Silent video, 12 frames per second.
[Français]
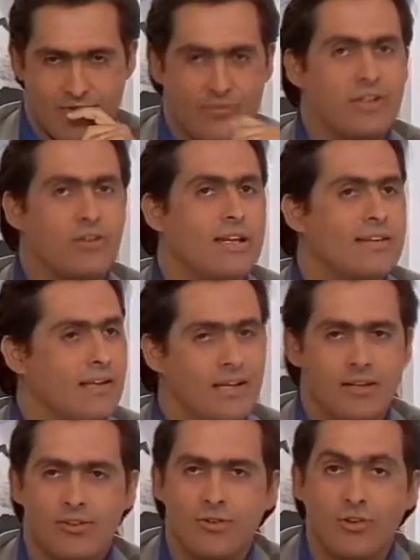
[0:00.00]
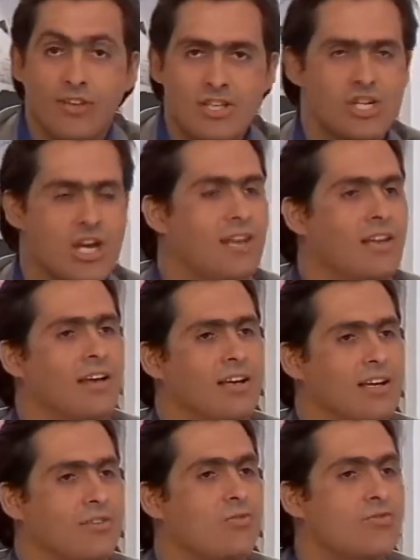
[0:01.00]
Euh, vous faites de la télé sur cette
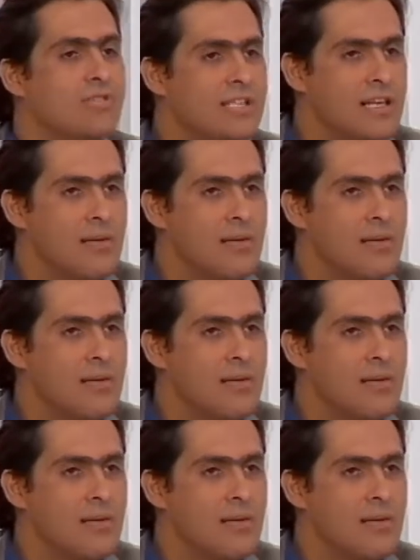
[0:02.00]
chaîne, du